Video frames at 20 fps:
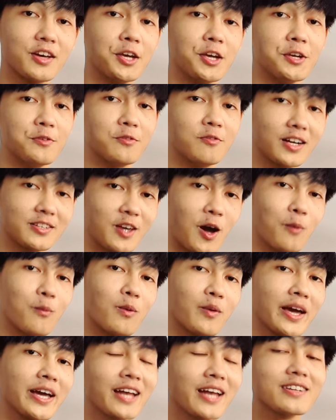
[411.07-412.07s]
thì văn chọn
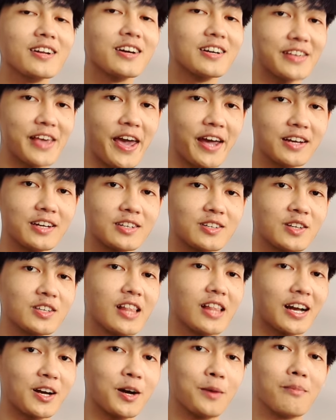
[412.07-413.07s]
một cái cách đơn giản đó
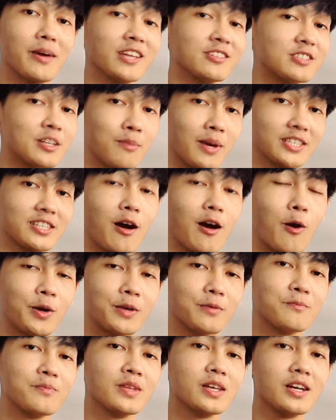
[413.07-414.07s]
chính là comment trên mạng xã hội